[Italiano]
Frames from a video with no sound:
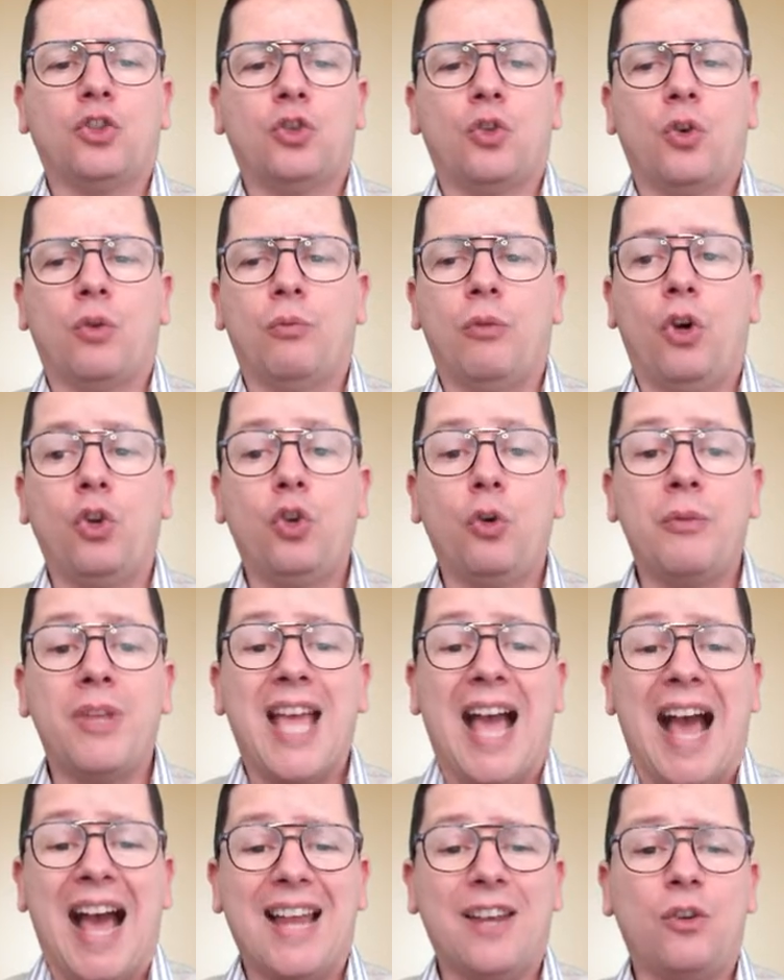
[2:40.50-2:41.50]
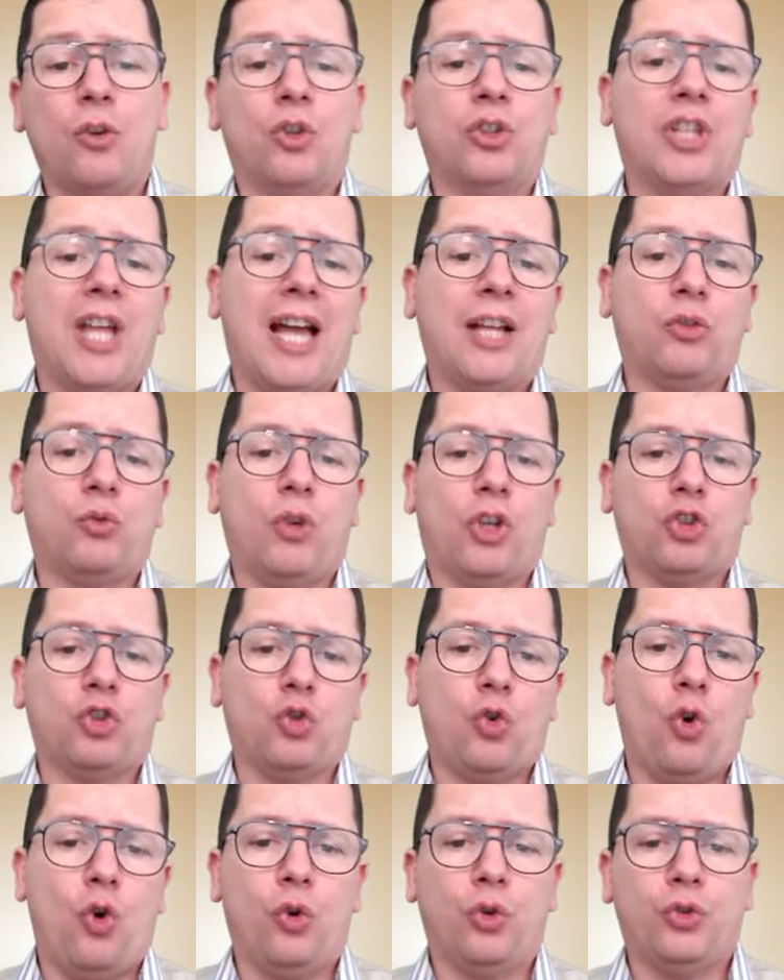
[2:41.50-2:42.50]
non mi hanno dato
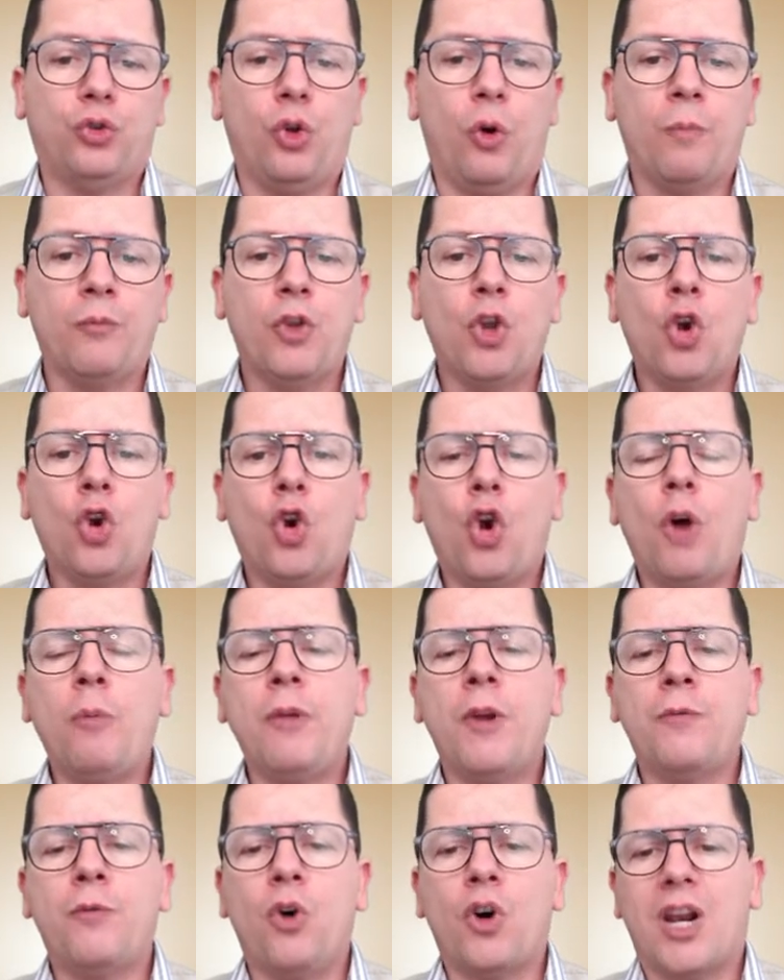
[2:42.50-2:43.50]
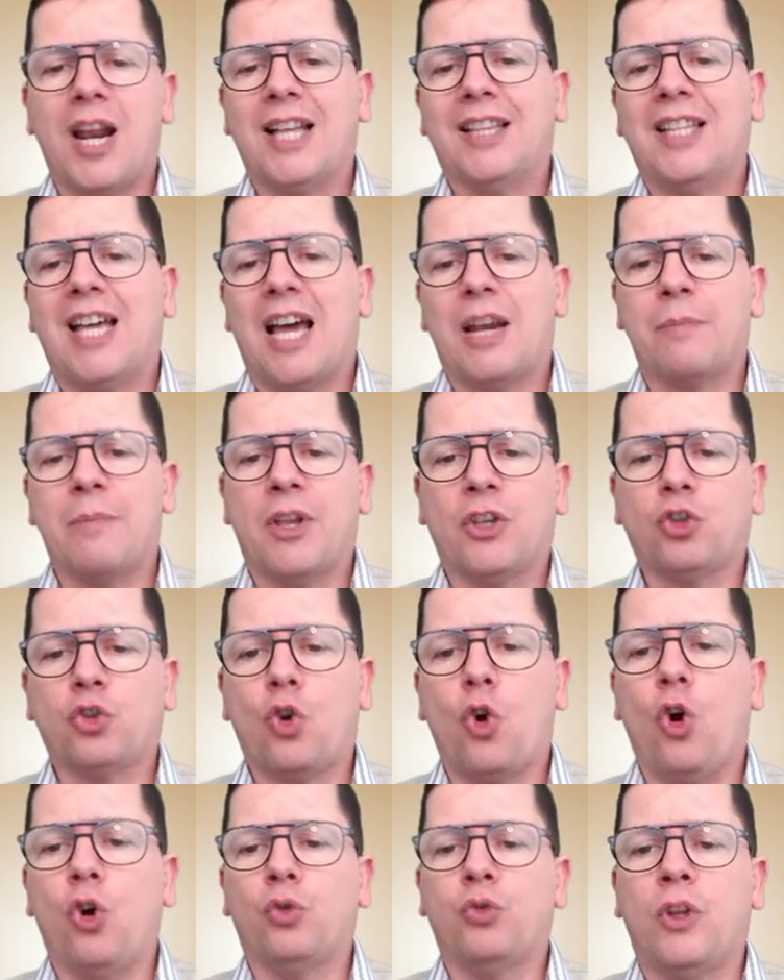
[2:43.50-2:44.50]
ascolto. Come vorrà darmi
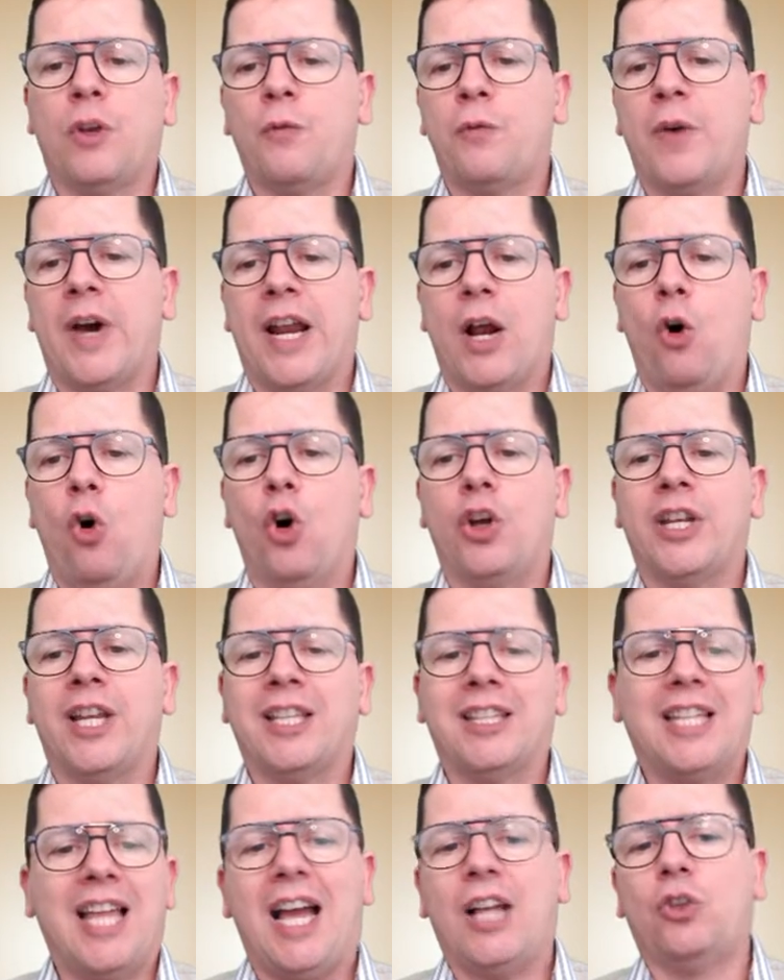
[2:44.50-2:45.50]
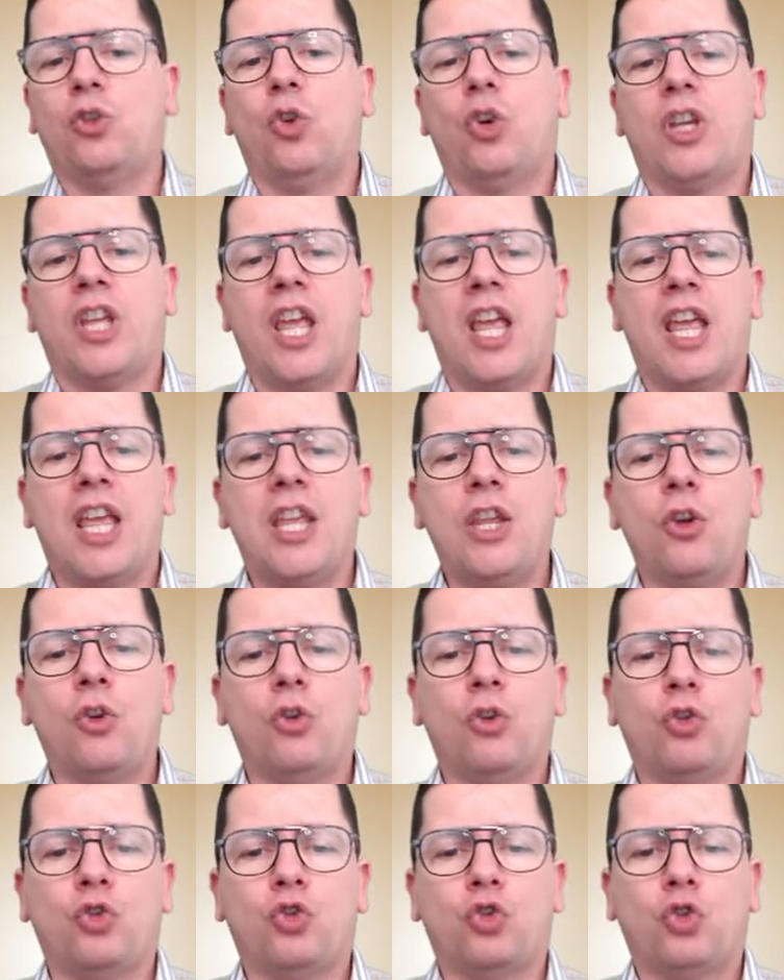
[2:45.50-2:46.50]
ascolto il faraone dato che io
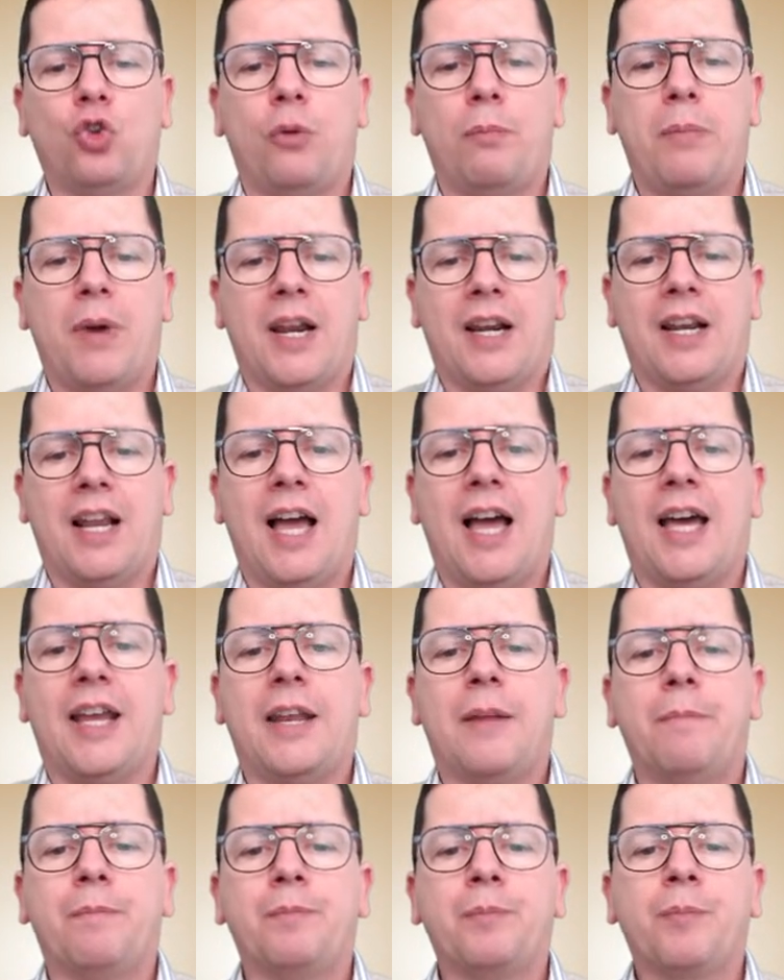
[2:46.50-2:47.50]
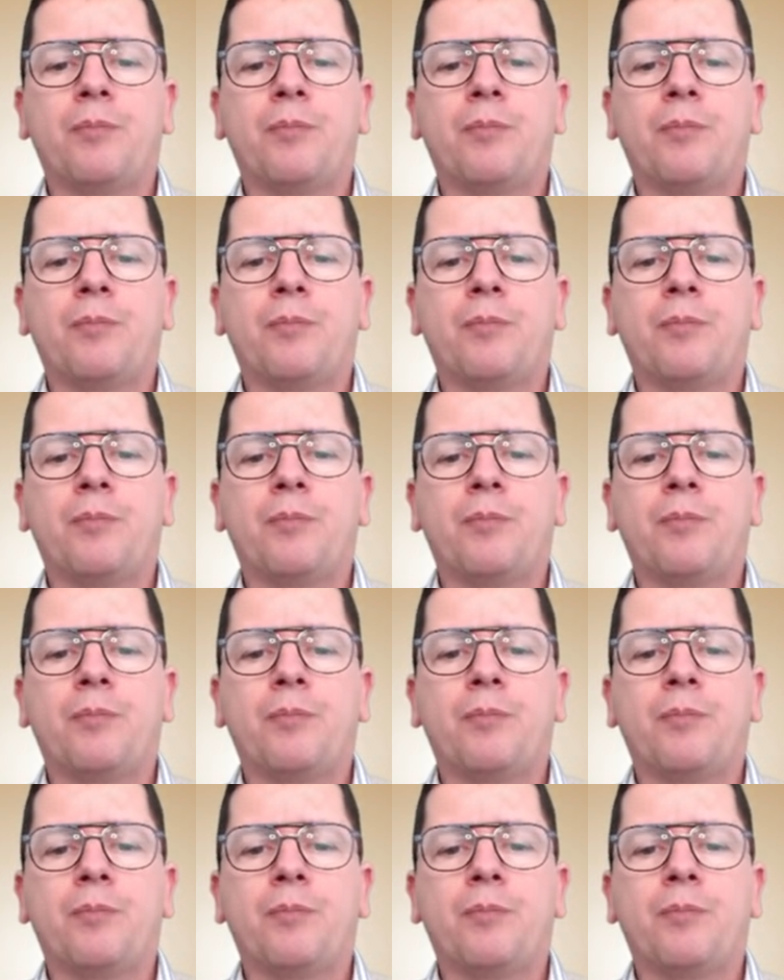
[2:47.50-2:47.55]
non so parlare?